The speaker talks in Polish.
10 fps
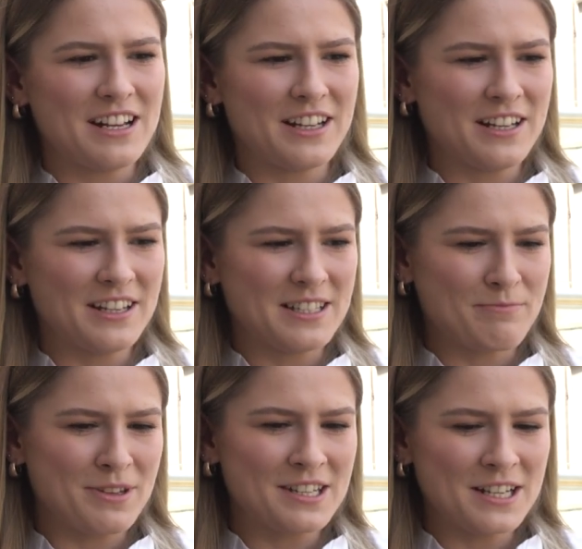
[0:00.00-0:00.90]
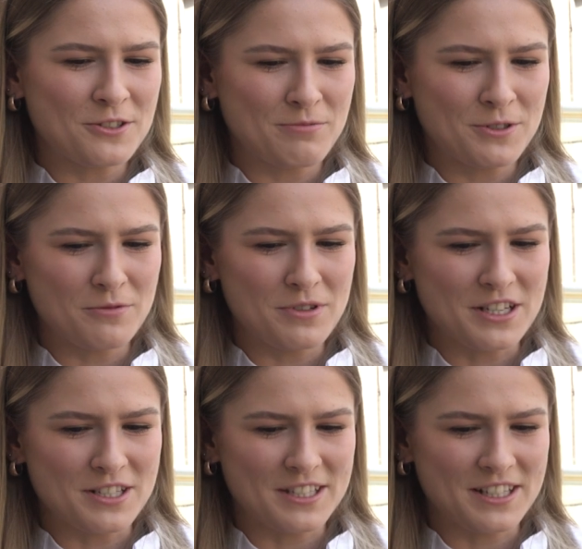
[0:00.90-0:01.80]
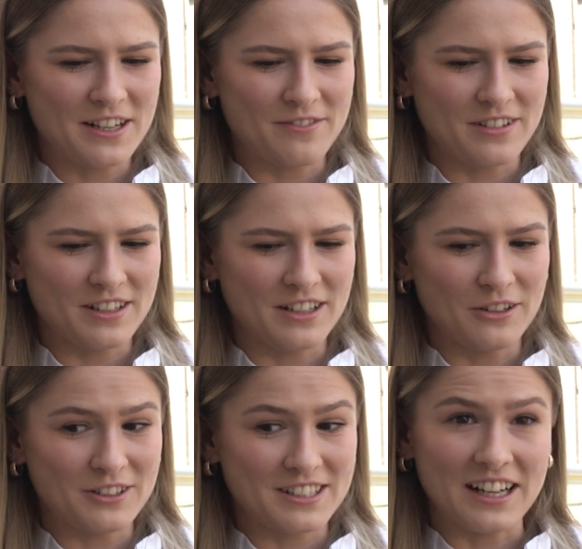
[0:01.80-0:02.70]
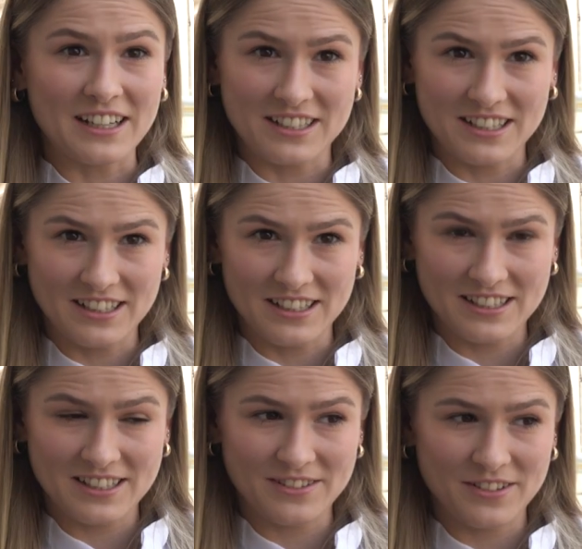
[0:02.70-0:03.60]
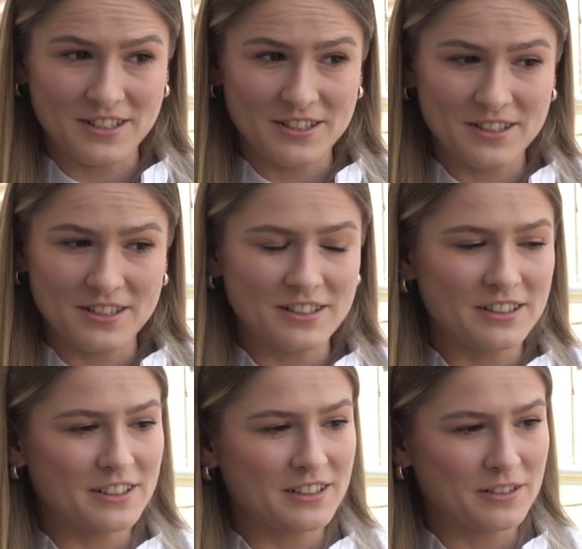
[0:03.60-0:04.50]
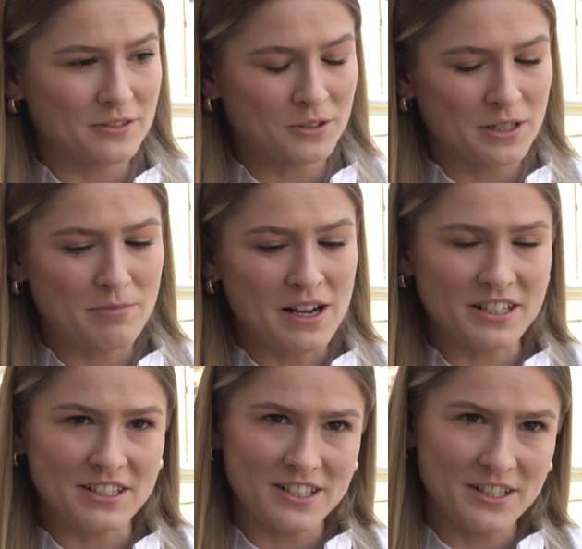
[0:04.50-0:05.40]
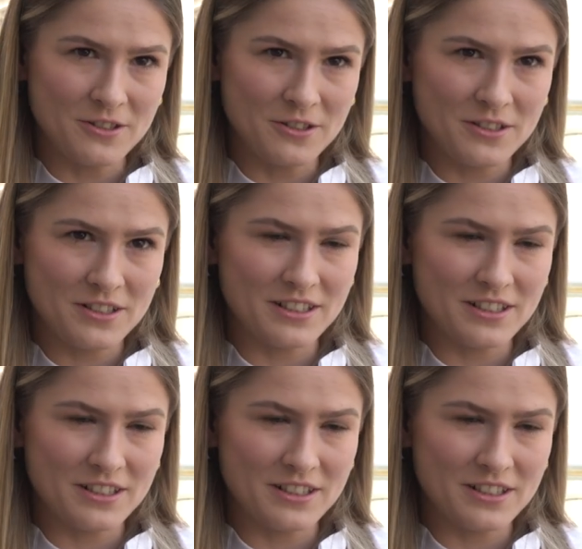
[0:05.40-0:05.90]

E, za pięć lat już będą igrzyska w Los Angeles, więc e, tutaj Paryż za rok,